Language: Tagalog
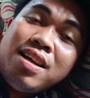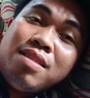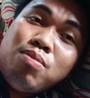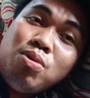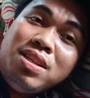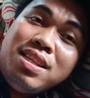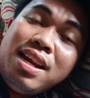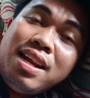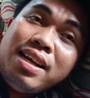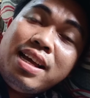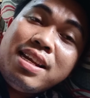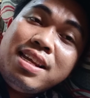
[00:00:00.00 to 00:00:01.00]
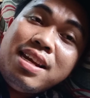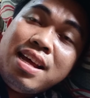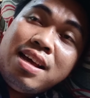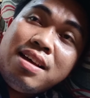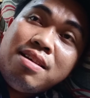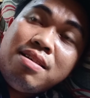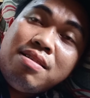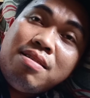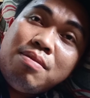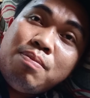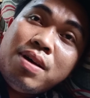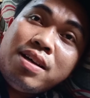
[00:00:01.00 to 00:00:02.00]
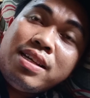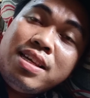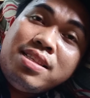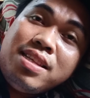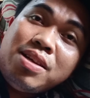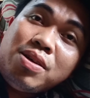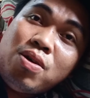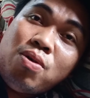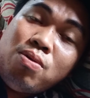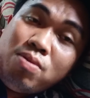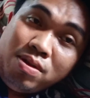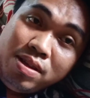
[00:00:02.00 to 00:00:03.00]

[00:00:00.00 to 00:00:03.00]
at buti na lang kanina pagising ko